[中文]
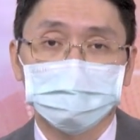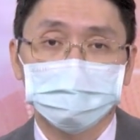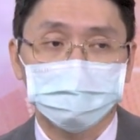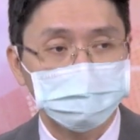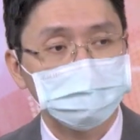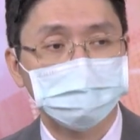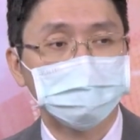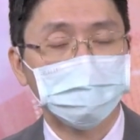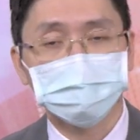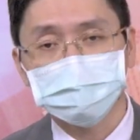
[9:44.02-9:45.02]
不过事实
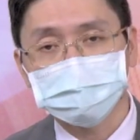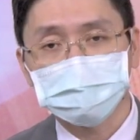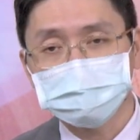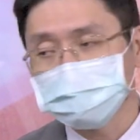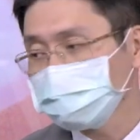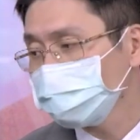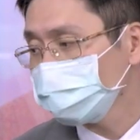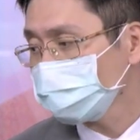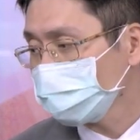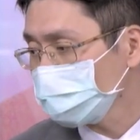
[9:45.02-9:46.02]
上，因为它现在
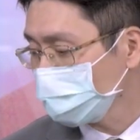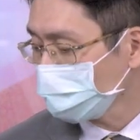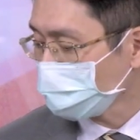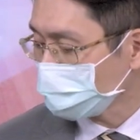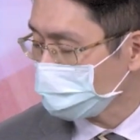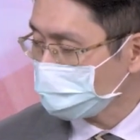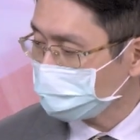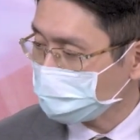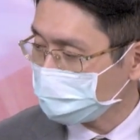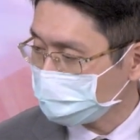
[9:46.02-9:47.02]
就在这边盘啊
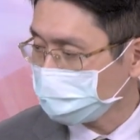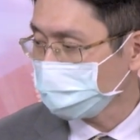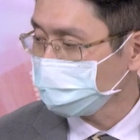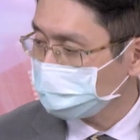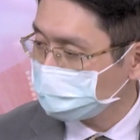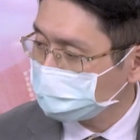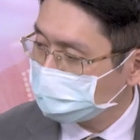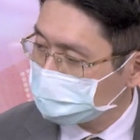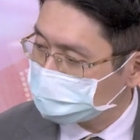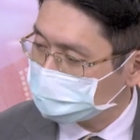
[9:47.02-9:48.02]
盘啊盘，
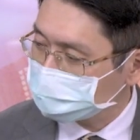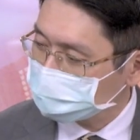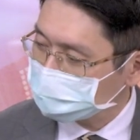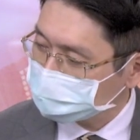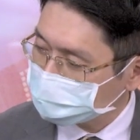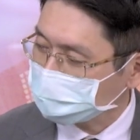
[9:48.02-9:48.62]
所以就说你做